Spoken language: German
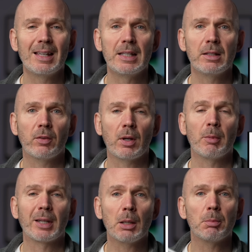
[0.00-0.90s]
ihn, das kann
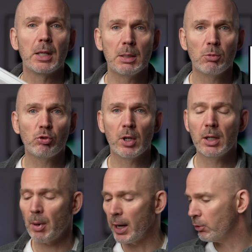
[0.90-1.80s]
man direkt bei ihm bestellen,
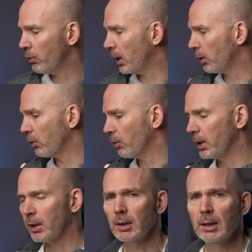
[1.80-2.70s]
im Eigenverlag und so
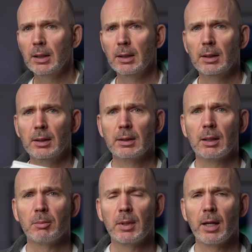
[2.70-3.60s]
weiter. Ich
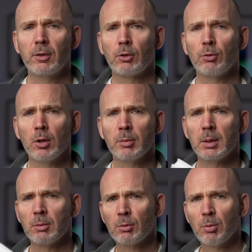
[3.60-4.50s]
habe ein ernstes Wort mit
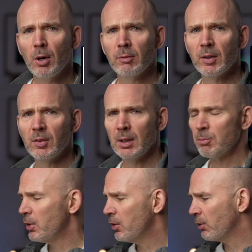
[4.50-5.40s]
ihm gesprochen, weil es nicht
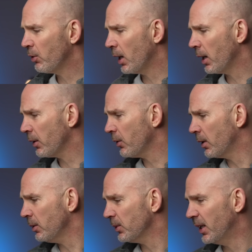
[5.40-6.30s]
im Wiesner Verlag ist. Ne?